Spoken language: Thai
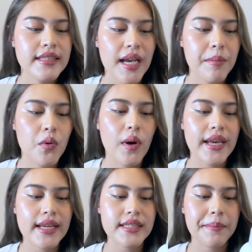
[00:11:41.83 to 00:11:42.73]
แชมพูอั
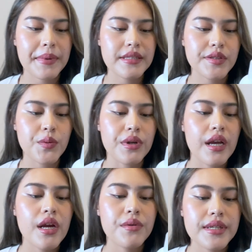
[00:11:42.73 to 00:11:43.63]
นนี้จะเป็นสูตร
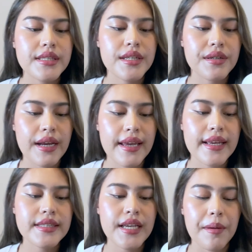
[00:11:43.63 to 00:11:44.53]
Regenerating